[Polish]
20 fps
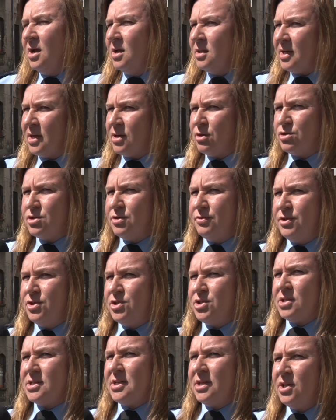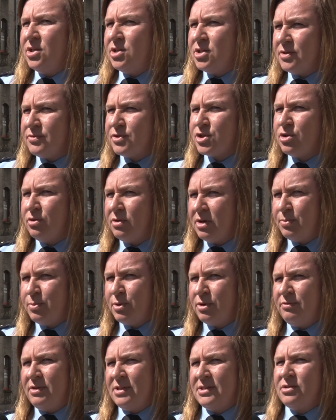Tak, oczywiście. Zajęcia w szkołach
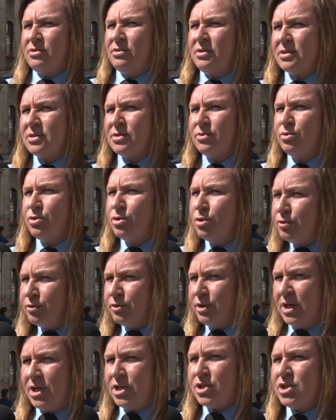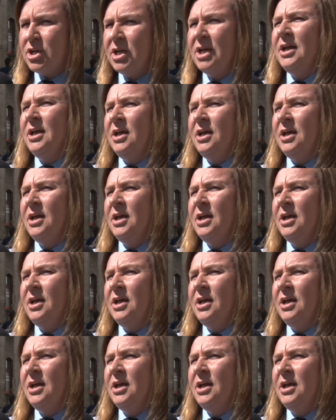prowadzone są również